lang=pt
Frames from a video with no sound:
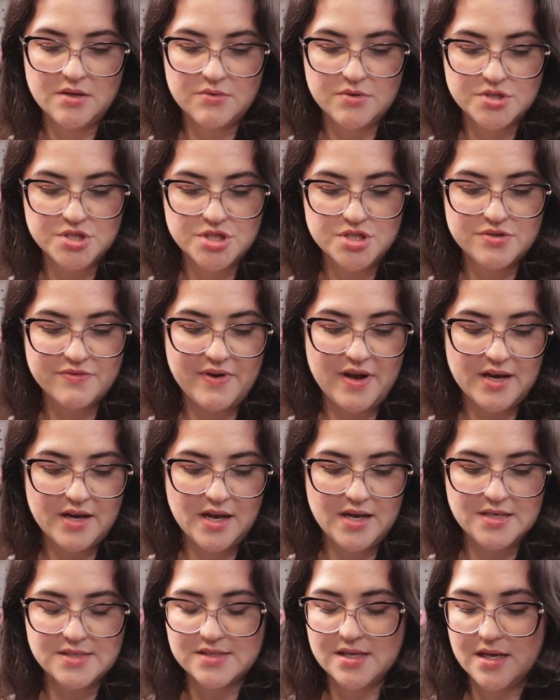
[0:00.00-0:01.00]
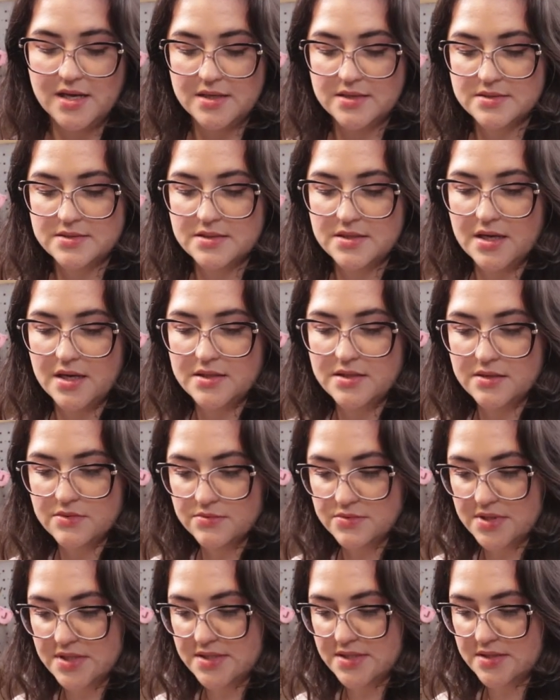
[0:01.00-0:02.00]
Então a gente vai analisar cada
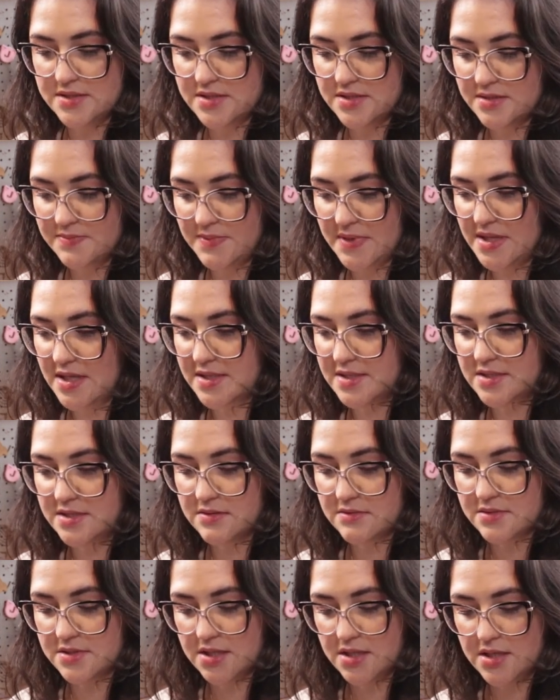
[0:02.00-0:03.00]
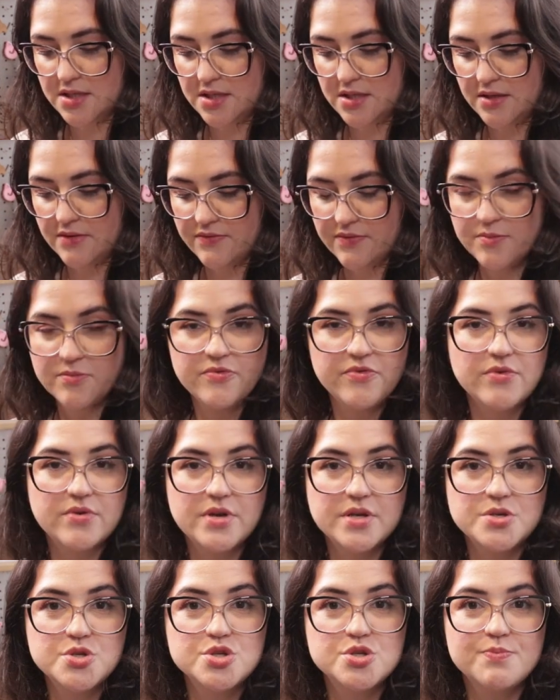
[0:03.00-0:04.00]
um desses pedacinhos aqui e vamos ver o
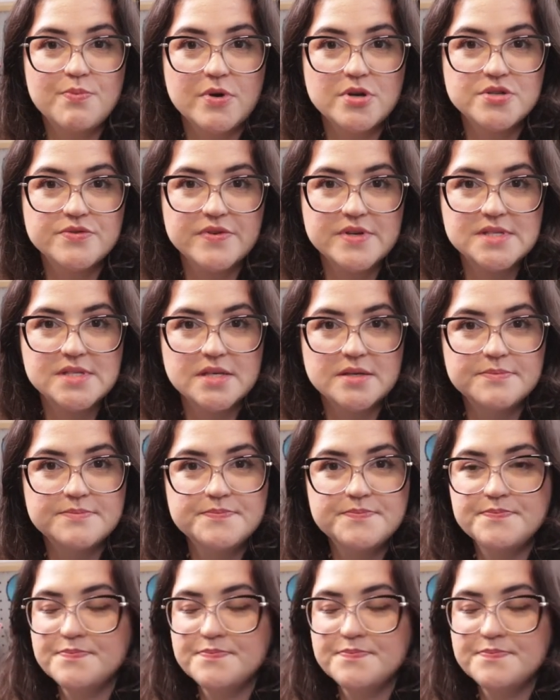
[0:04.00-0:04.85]
que a gente pode fazer.